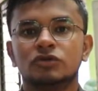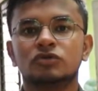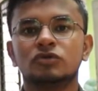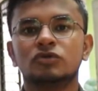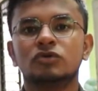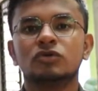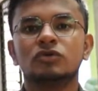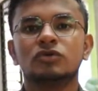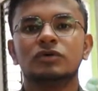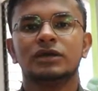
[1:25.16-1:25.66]

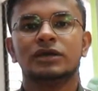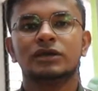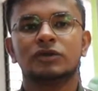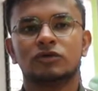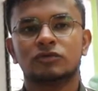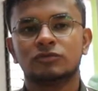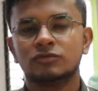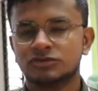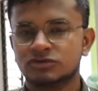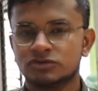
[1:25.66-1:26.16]
তো
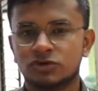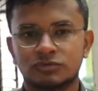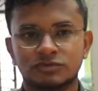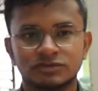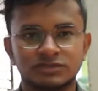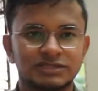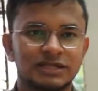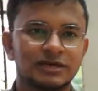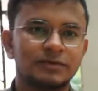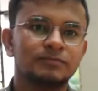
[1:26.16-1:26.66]
এইরকম হচ্ছে
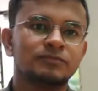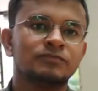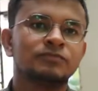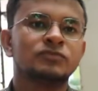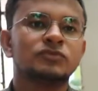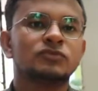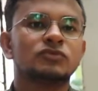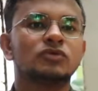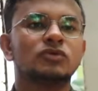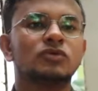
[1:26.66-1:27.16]
অবস্থা
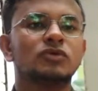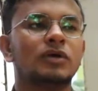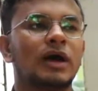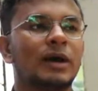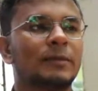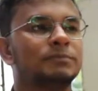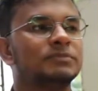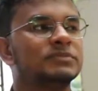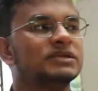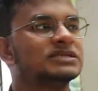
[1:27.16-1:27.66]
তো
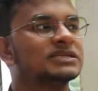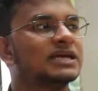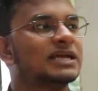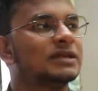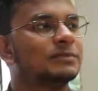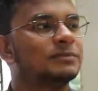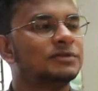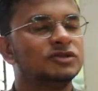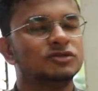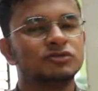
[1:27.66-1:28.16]
আপনি
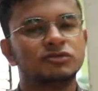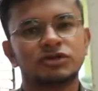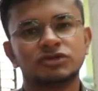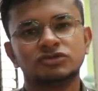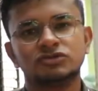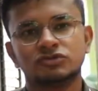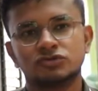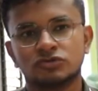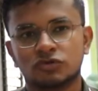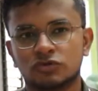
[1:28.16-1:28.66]
চাইলে ভিতরটা
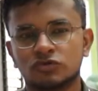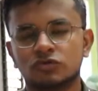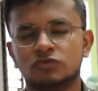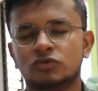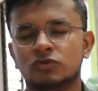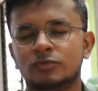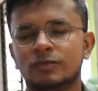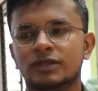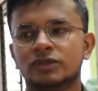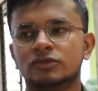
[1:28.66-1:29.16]
যখন
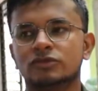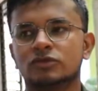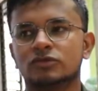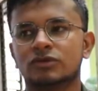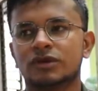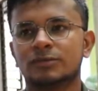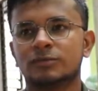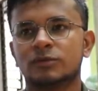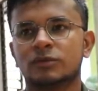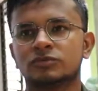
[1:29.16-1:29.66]
ঘুরবেন
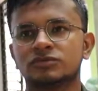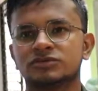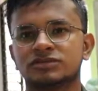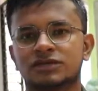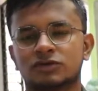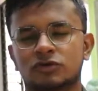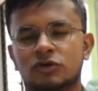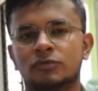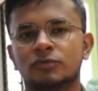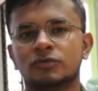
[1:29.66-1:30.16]
তখন আপনার
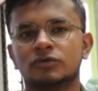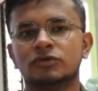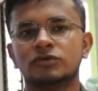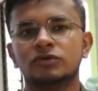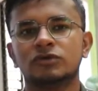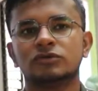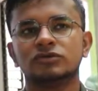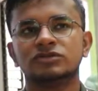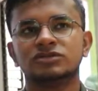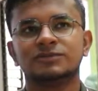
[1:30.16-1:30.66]
অবস্থাটা হবে
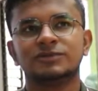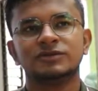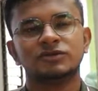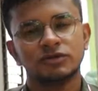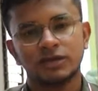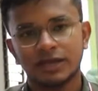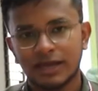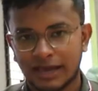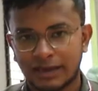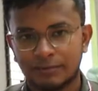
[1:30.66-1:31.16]
হইলো যে
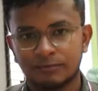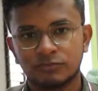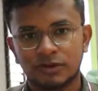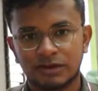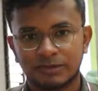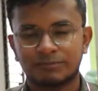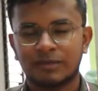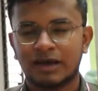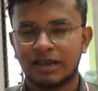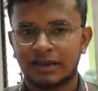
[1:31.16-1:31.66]
ভিতরে হ্যাঁ
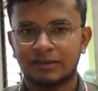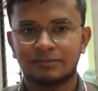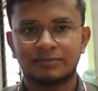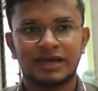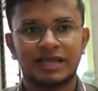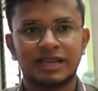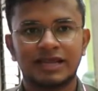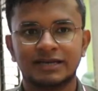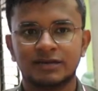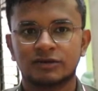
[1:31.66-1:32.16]
বা মানলাম
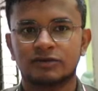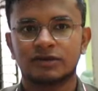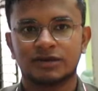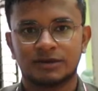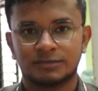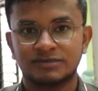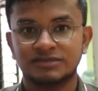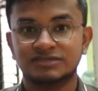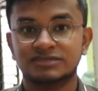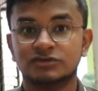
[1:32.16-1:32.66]
গ্যালারিটা অনেক
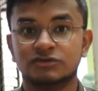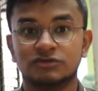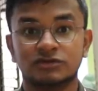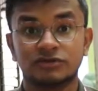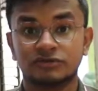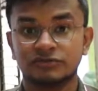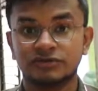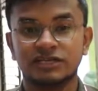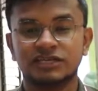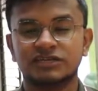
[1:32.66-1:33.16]
অ্যামেজিং
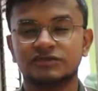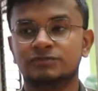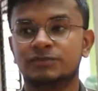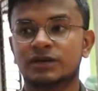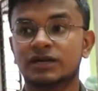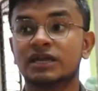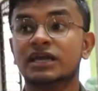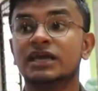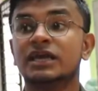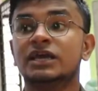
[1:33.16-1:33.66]
অনেক ক্রিয়েটিভ
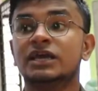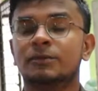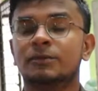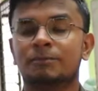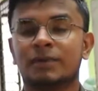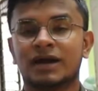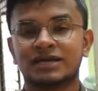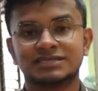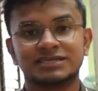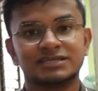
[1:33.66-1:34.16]
বাট
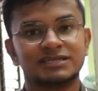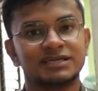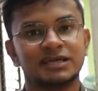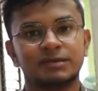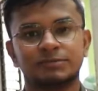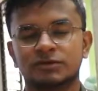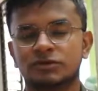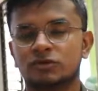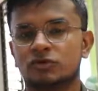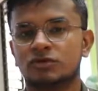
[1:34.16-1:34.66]
বাসা থেকে
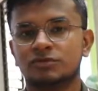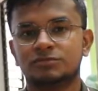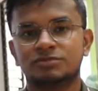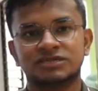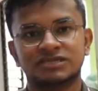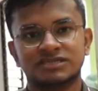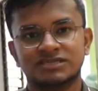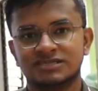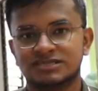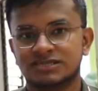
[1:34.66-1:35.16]
আপনাকে অনেক
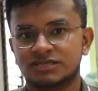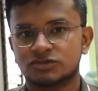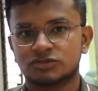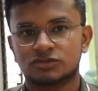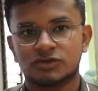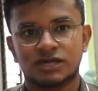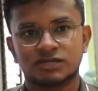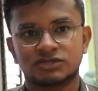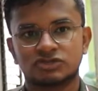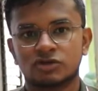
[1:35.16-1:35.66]
বেশি রিসার্চ
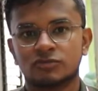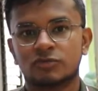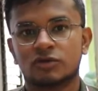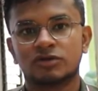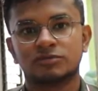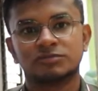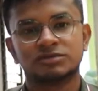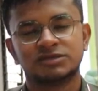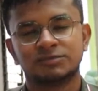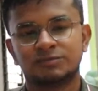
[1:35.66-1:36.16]
করে আসতে হবে
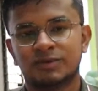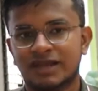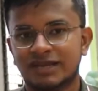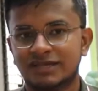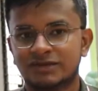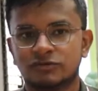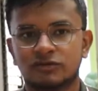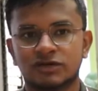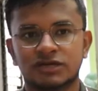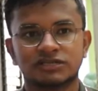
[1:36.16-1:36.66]
অনেক বেশি
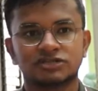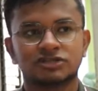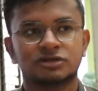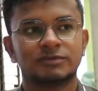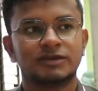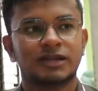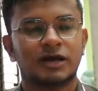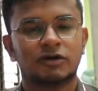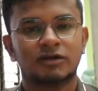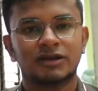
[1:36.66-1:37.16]
প্ল্যানিং করে আসতে
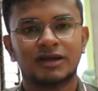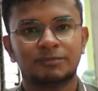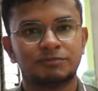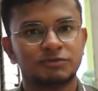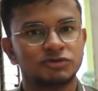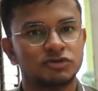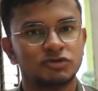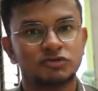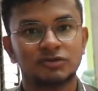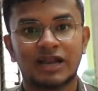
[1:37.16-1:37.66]
হবে নাহলে
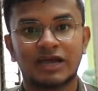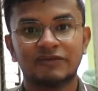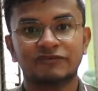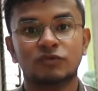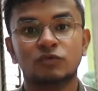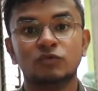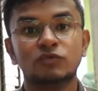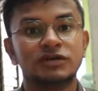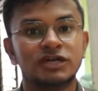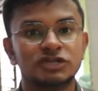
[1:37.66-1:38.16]
আপনি যখন
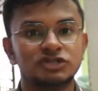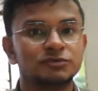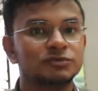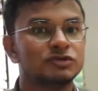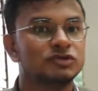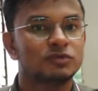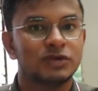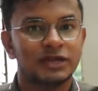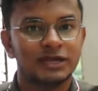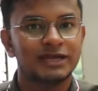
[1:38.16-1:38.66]
লাইফে উল্টা
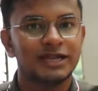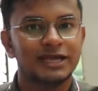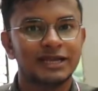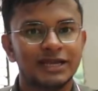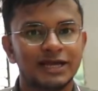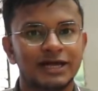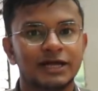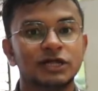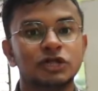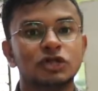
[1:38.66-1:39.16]
ছবি তুলেন নাই
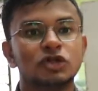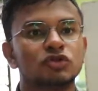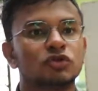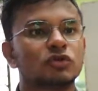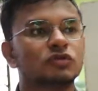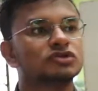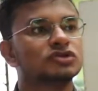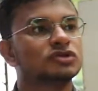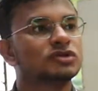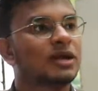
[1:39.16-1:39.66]
না
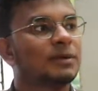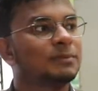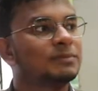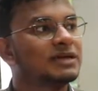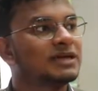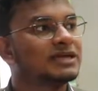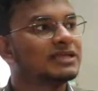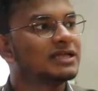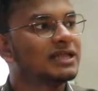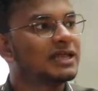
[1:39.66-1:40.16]
তখন যখন
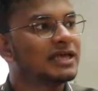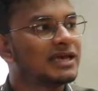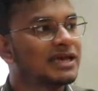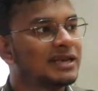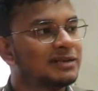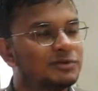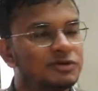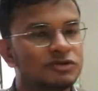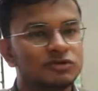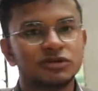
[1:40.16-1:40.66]
আপনি এদের
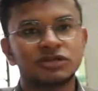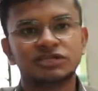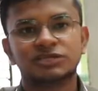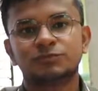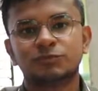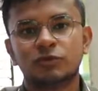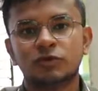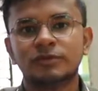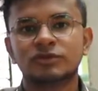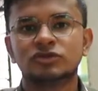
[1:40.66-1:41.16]
এখানে ভিতরে
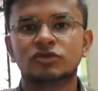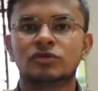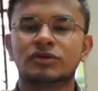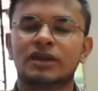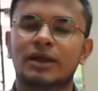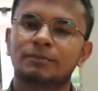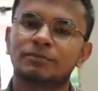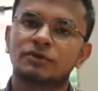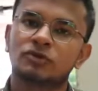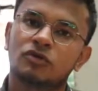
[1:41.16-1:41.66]
এসে পড়বেন
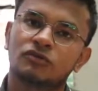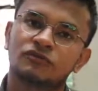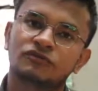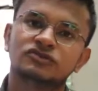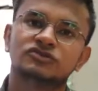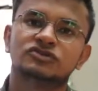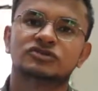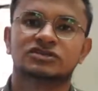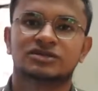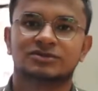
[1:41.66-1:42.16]
তখন আপনি
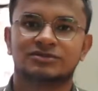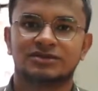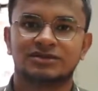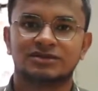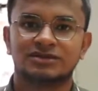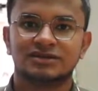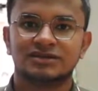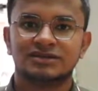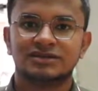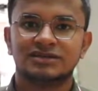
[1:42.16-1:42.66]
কনফিউজ হয়ে যাবেন
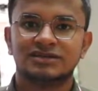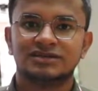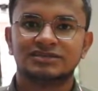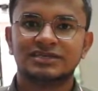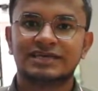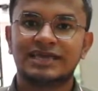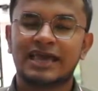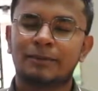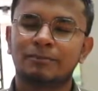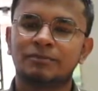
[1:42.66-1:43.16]

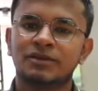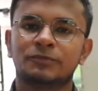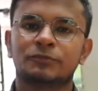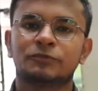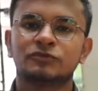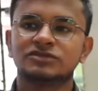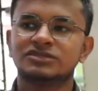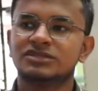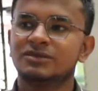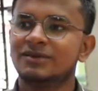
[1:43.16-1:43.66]
যে কেমনে
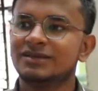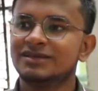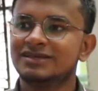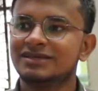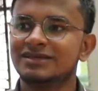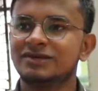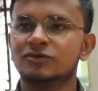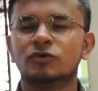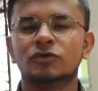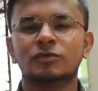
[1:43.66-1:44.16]
পোজ দিবেন
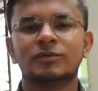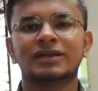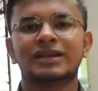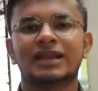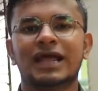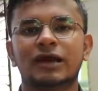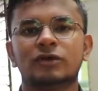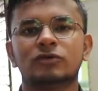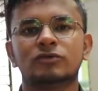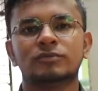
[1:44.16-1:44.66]
কি করবেন
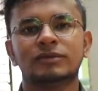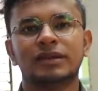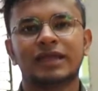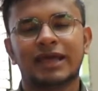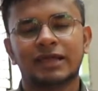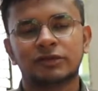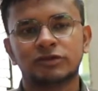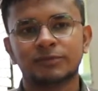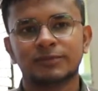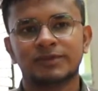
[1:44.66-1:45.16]
না করবেন
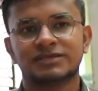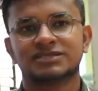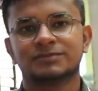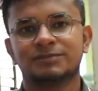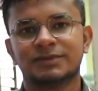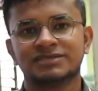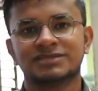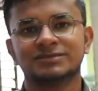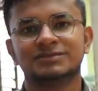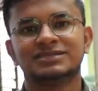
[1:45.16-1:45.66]
এত পেঁচার
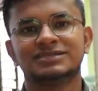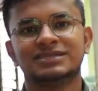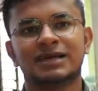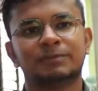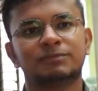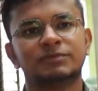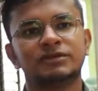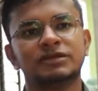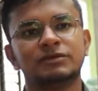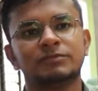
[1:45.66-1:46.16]
পেঁচাবেন যে
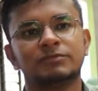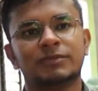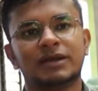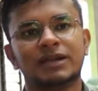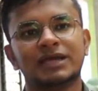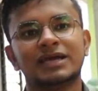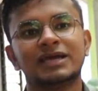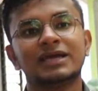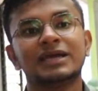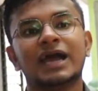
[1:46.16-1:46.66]
আপনি
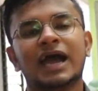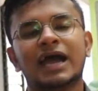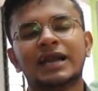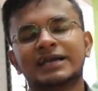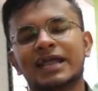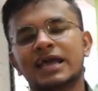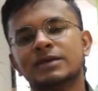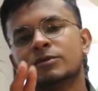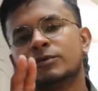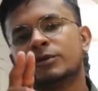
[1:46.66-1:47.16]
মানে
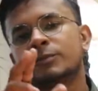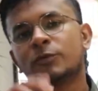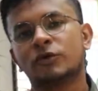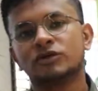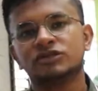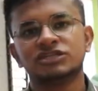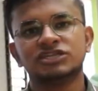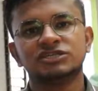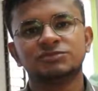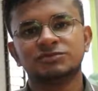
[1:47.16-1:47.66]
আর টাইম হবে
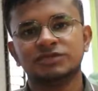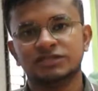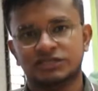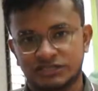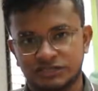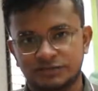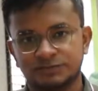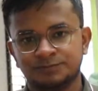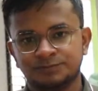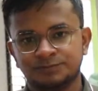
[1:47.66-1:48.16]
পঁয়ত্রিশ মিনিট